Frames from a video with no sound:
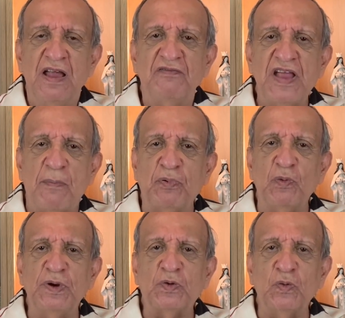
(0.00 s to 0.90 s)
Vem a
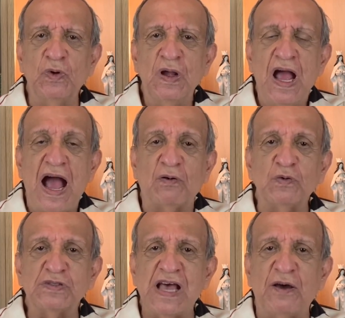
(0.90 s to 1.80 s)
público
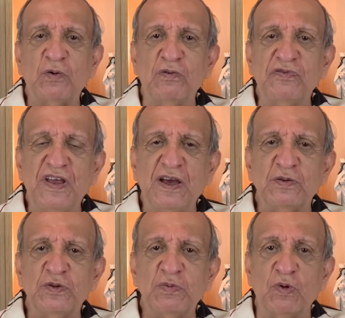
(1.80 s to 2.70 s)
acusar o
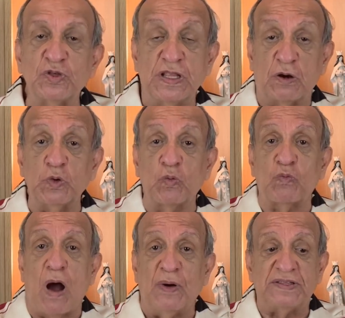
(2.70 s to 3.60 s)
governo de Bolsonaro, do
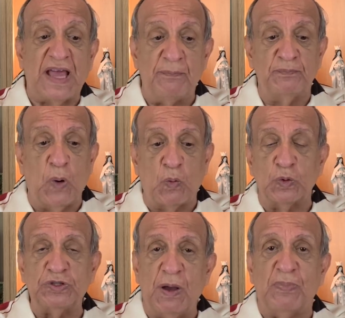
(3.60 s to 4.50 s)
qual até pouco
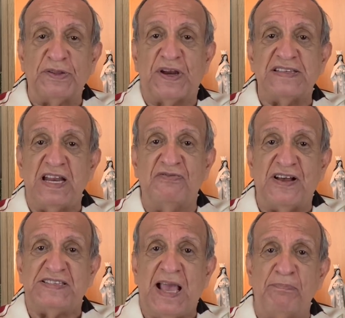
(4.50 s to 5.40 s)
tempo atrás ele
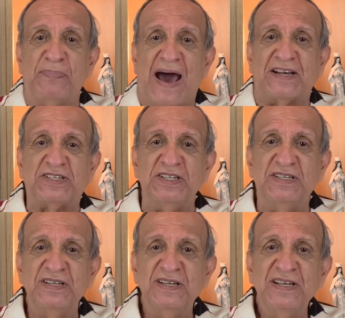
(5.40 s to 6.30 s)
fazia parte,